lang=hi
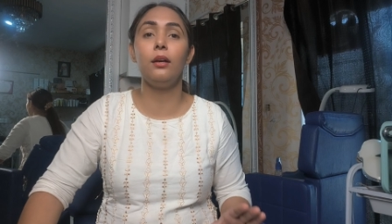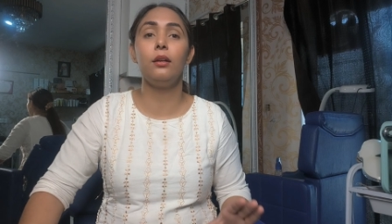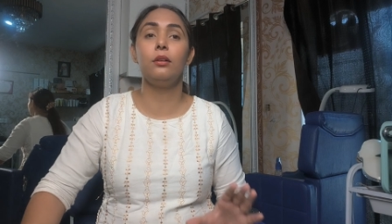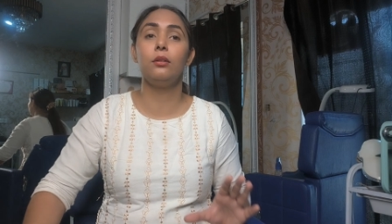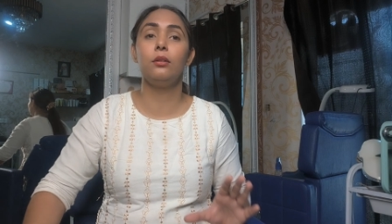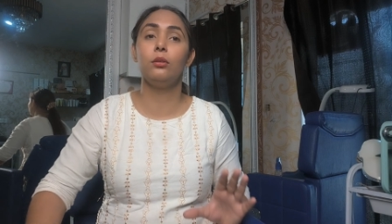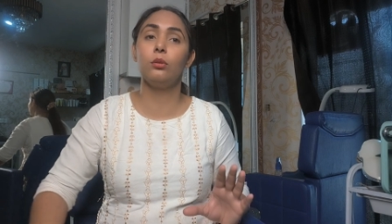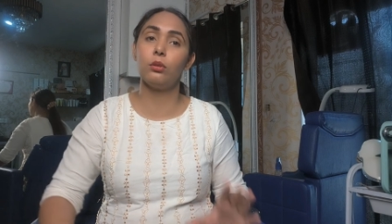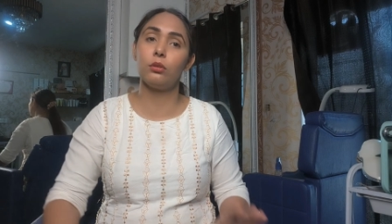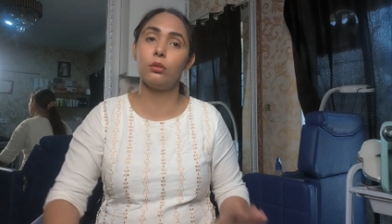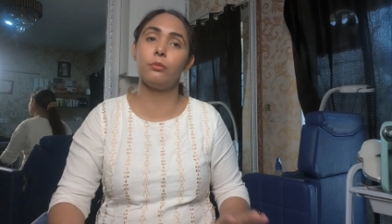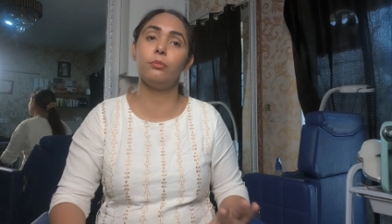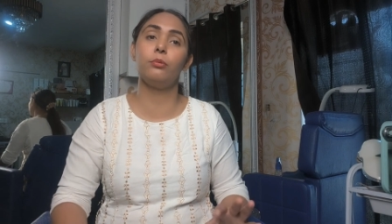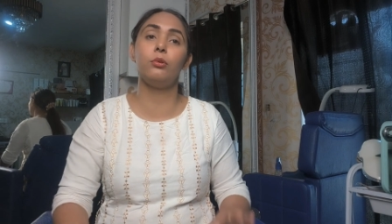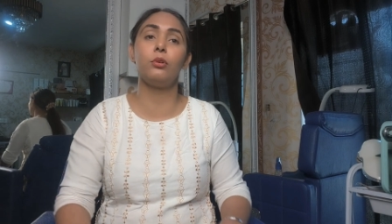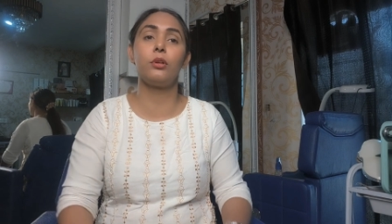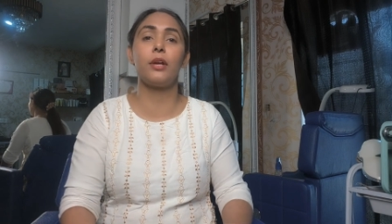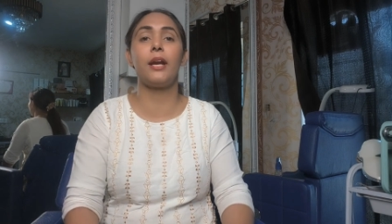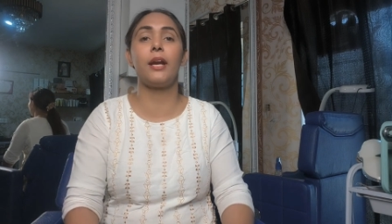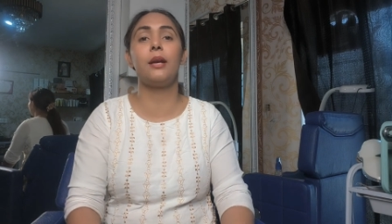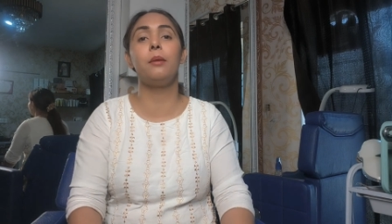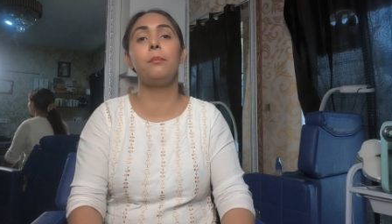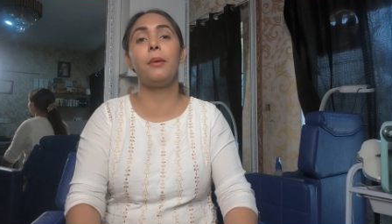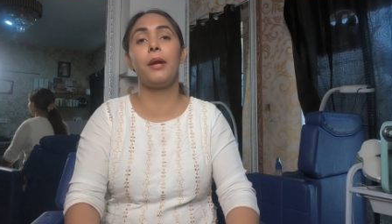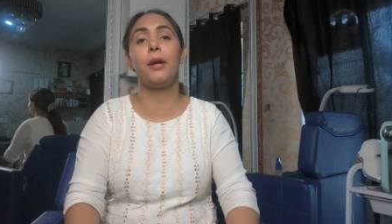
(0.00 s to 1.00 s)
नोटबुक
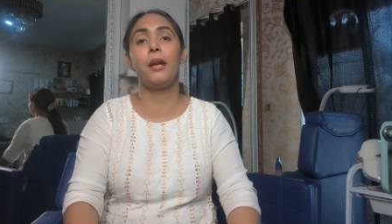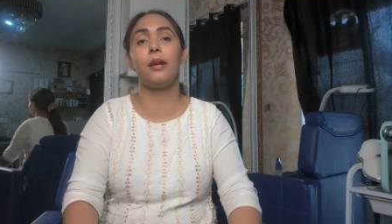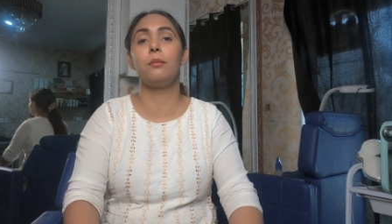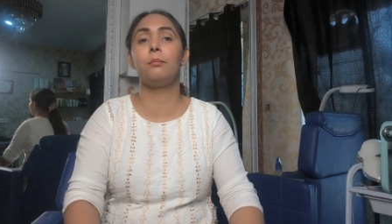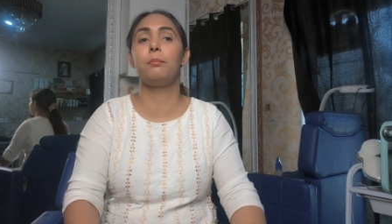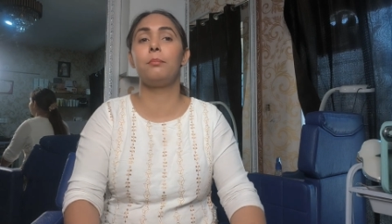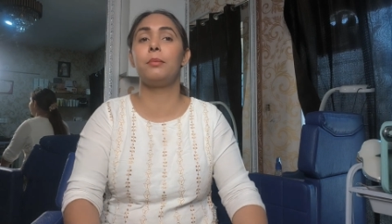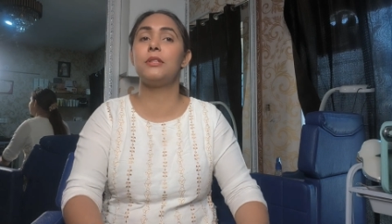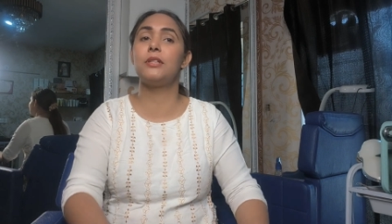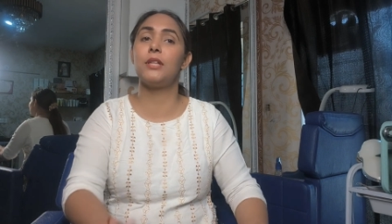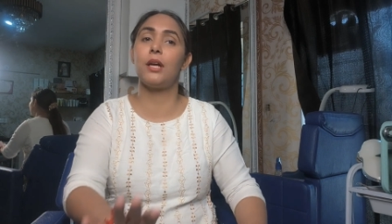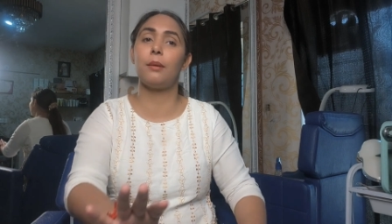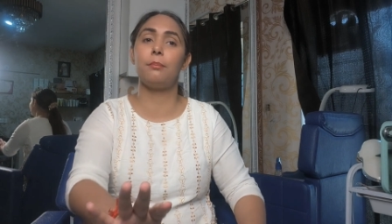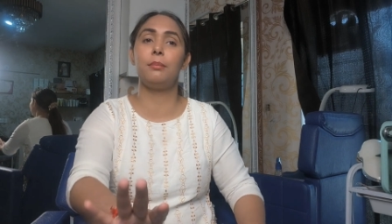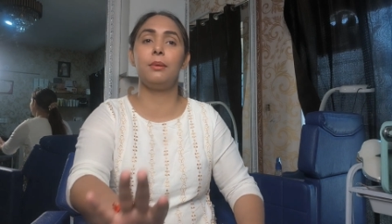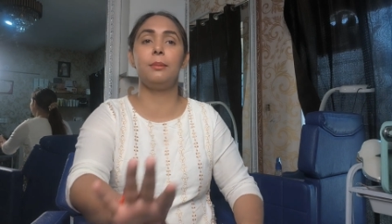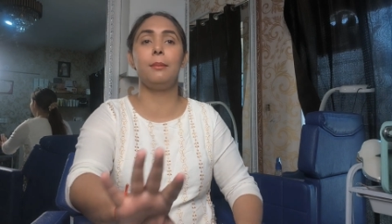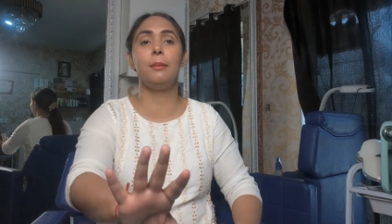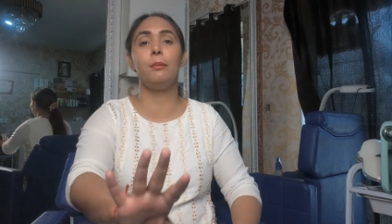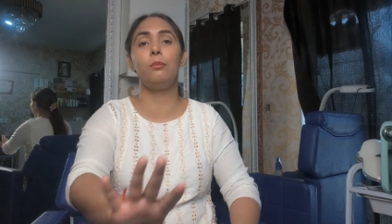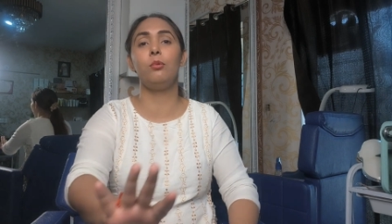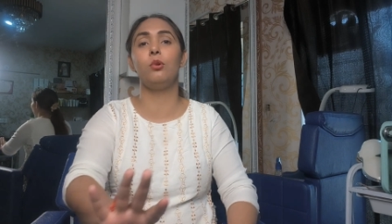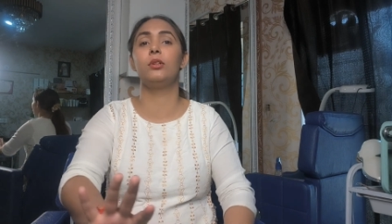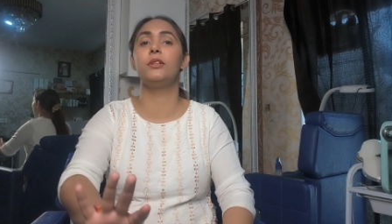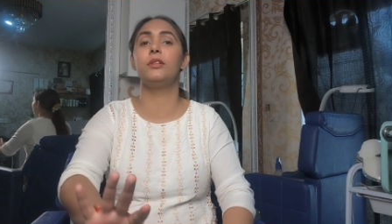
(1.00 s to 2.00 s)
एंड पेन पंजाबी
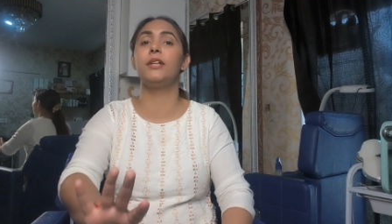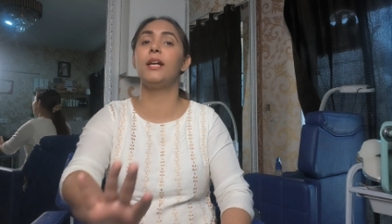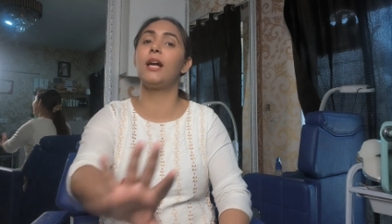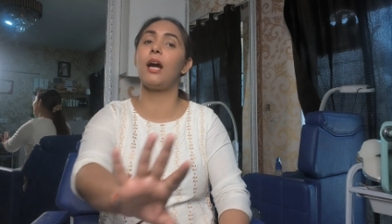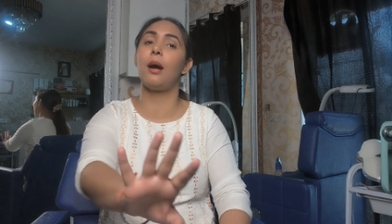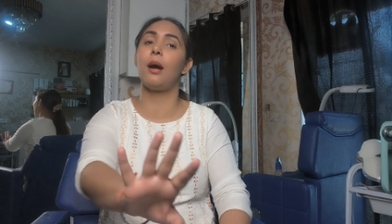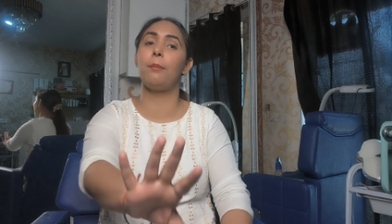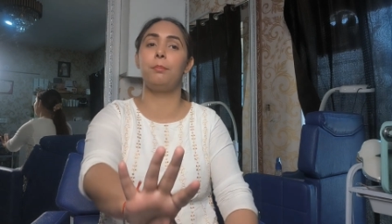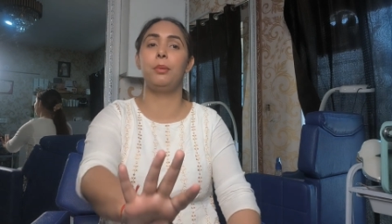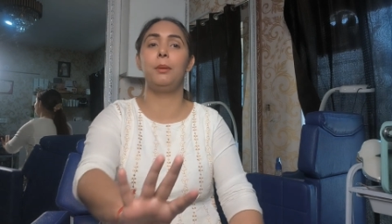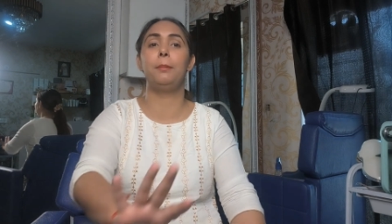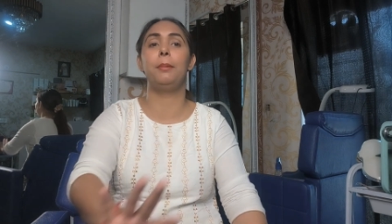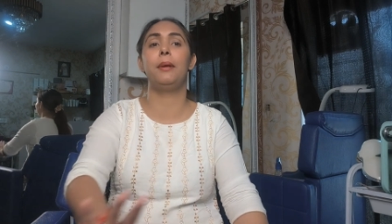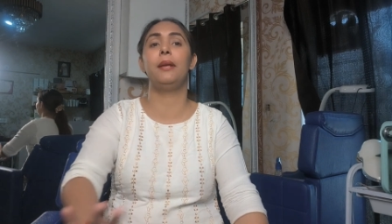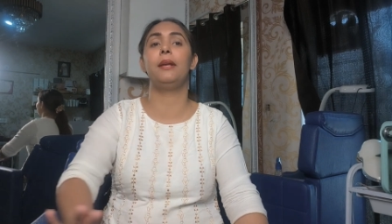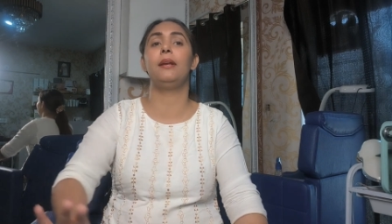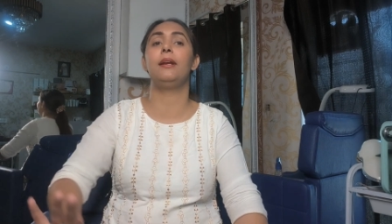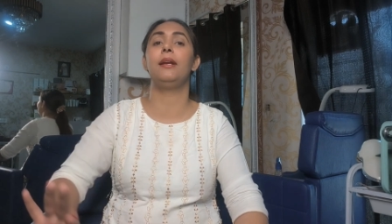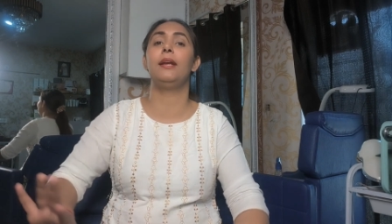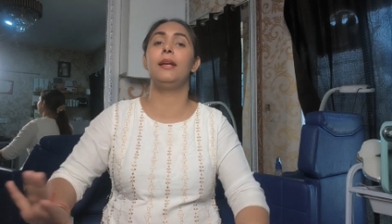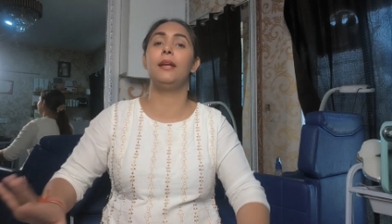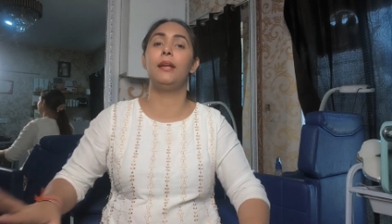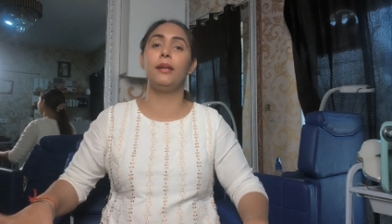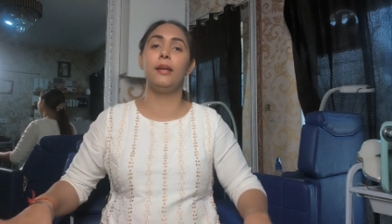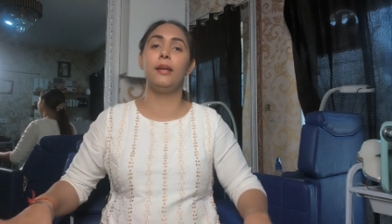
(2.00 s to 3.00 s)
में बोल दिया कापी पेन
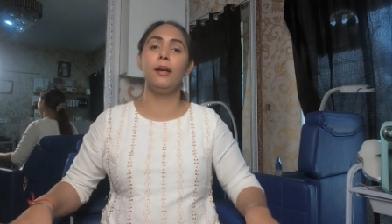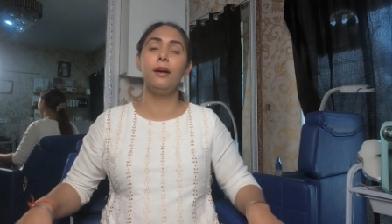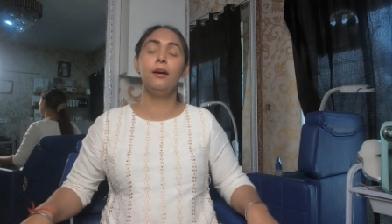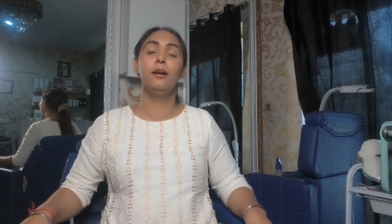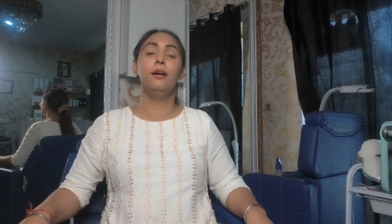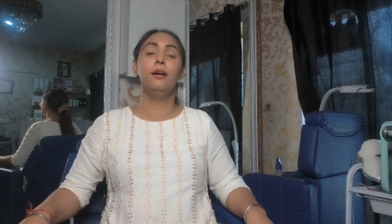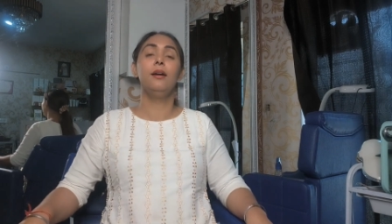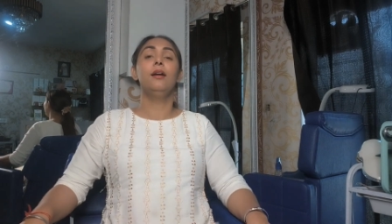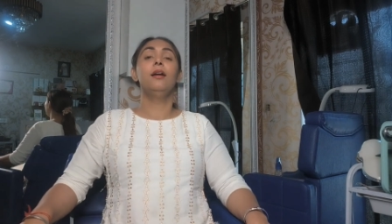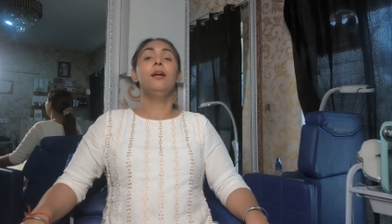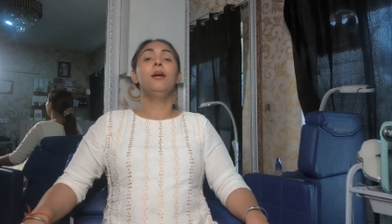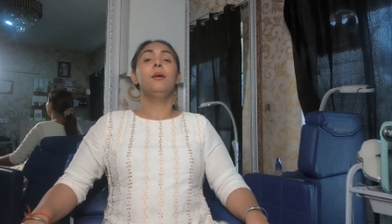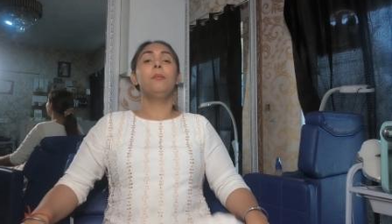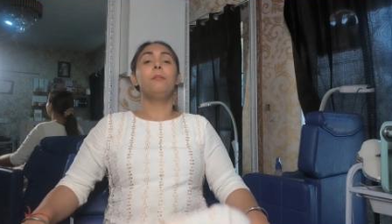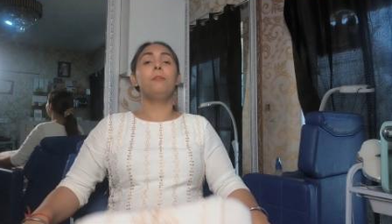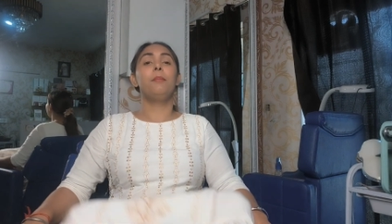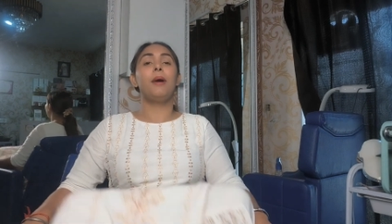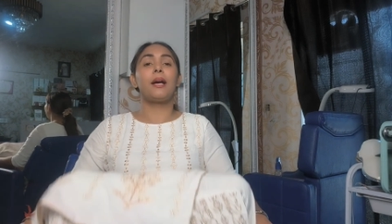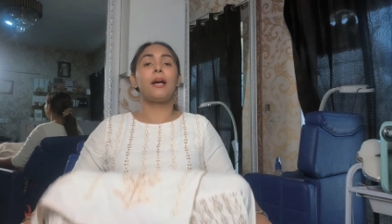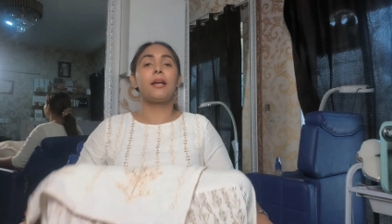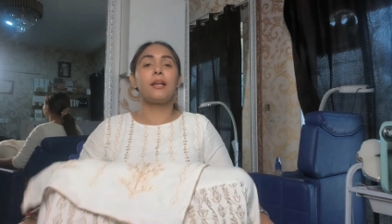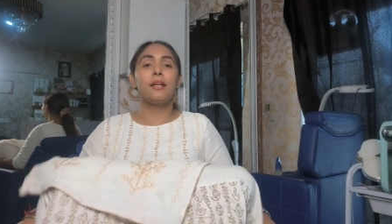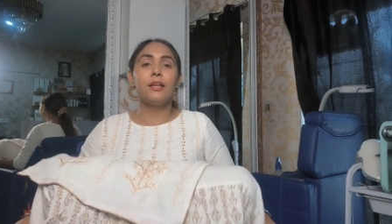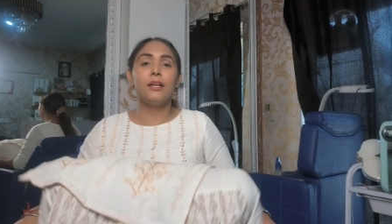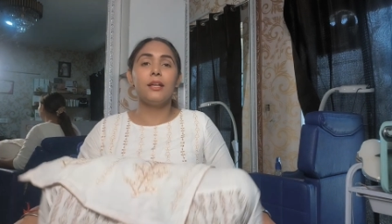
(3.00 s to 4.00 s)
ले लेना
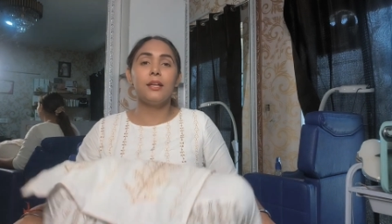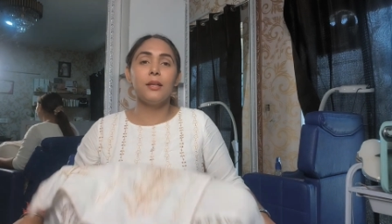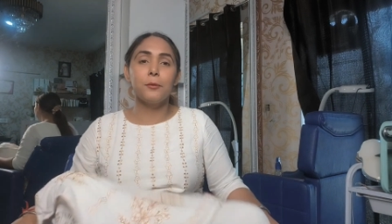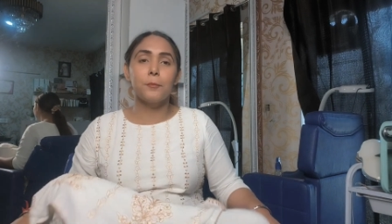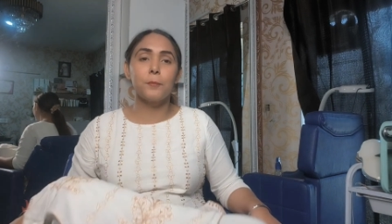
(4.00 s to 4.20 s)
बाकी